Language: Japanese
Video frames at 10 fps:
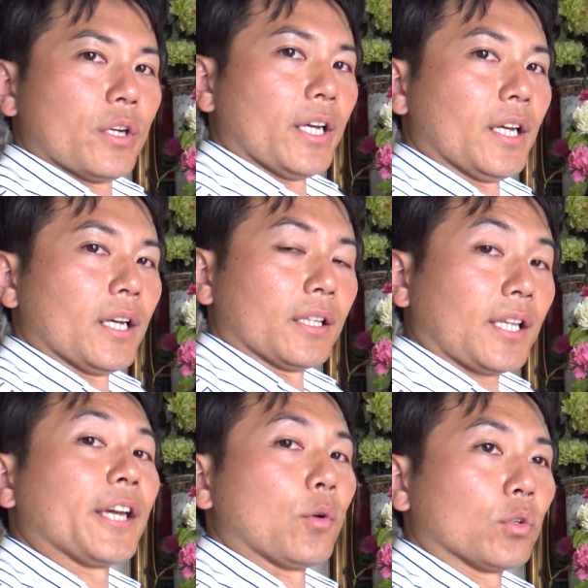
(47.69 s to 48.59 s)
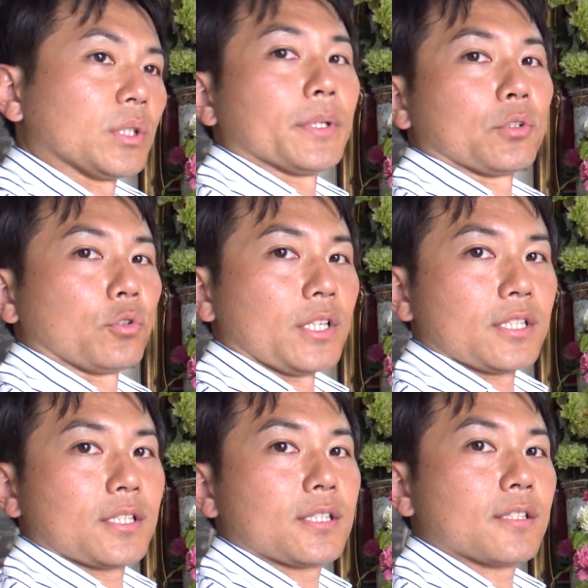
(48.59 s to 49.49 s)
えー、タイの王様だそうで
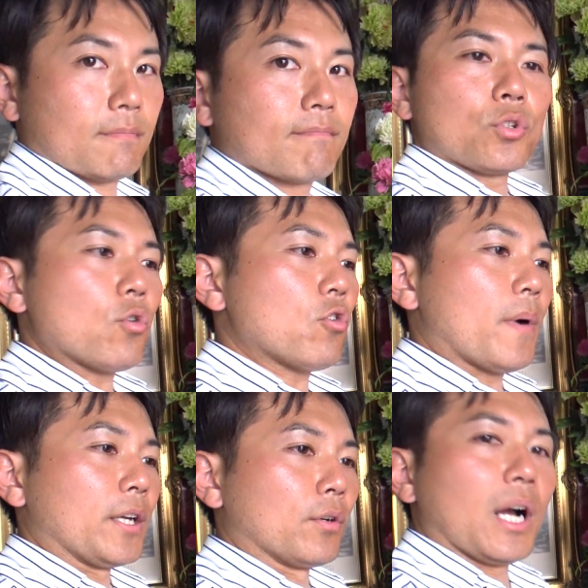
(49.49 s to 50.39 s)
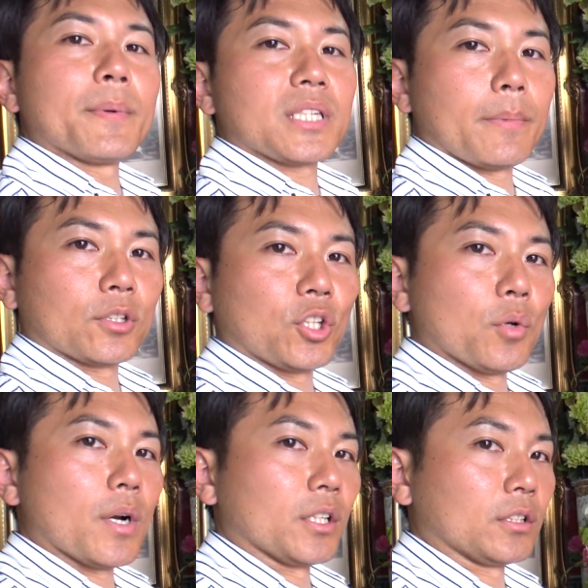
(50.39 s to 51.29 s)
す商売の神様って
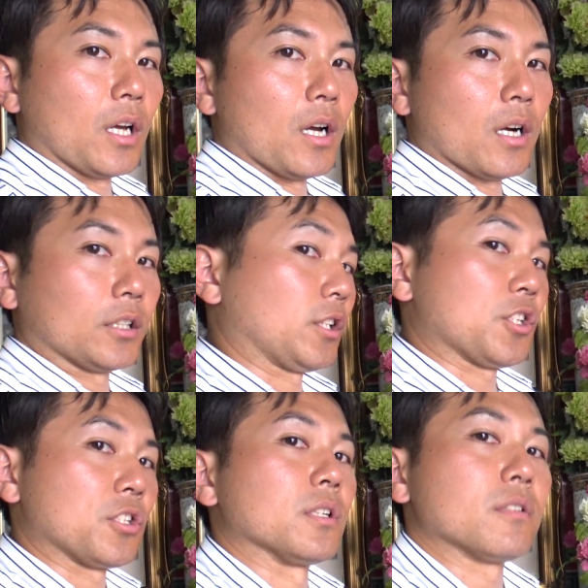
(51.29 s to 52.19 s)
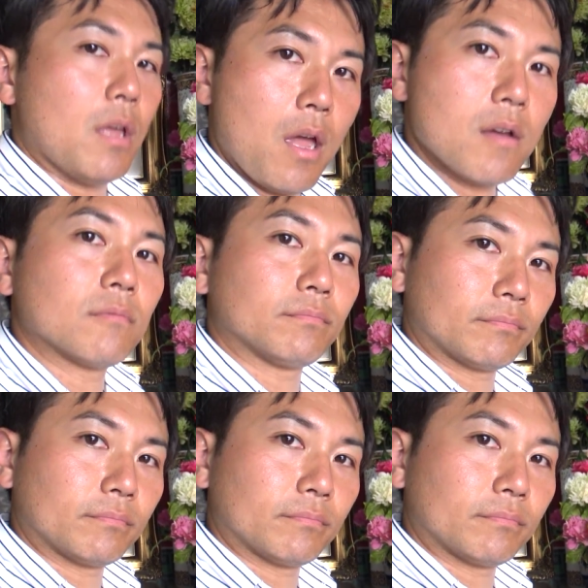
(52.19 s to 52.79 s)
言われてた方らしいですね、